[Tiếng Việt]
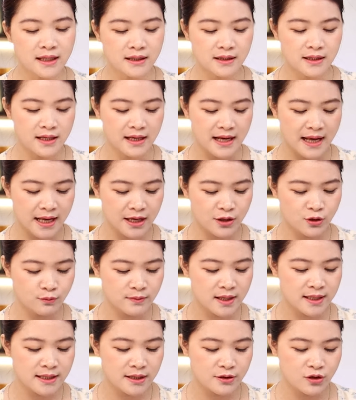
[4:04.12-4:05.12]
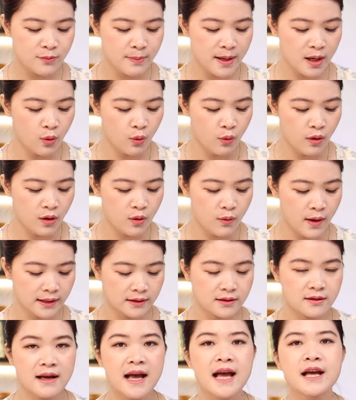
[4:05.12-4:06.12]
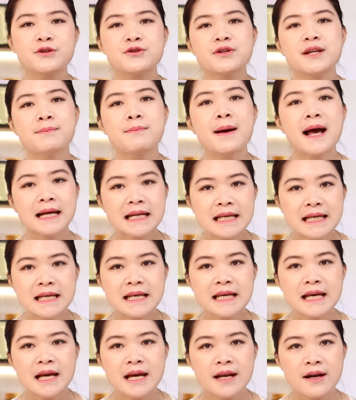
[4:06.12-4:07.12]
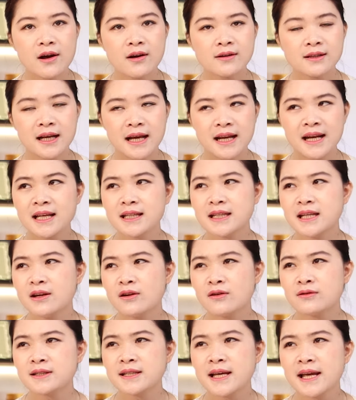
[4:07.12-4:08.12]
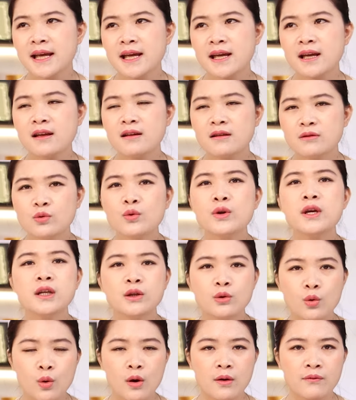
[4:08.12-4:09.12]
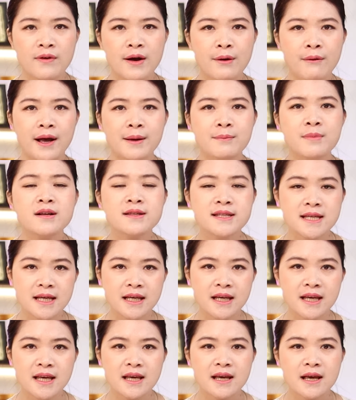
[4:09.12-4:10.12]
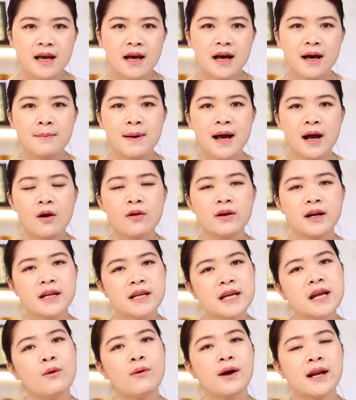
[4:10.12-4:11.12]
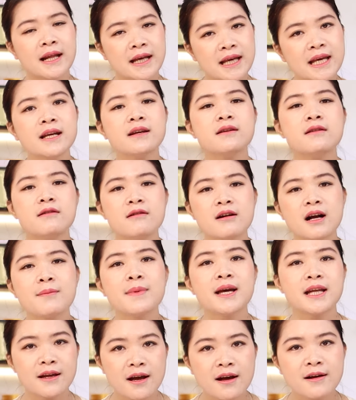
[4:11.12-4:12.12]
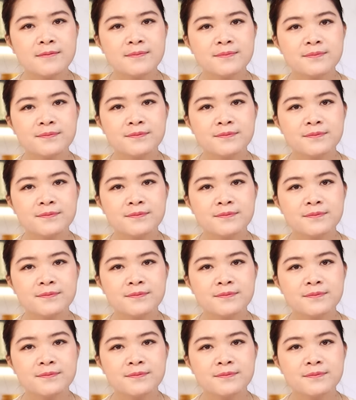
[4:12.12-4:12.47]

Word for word: bình thì ngày chúng ta sẽ cho bé uống khoảng từ 2 cho đến 3 ly. Đó, cái này thì nó sẽ tùy thuộc vào cái bữa chính ấy, mà con ăn nhiều hay là ít nữa các mẹ nhé.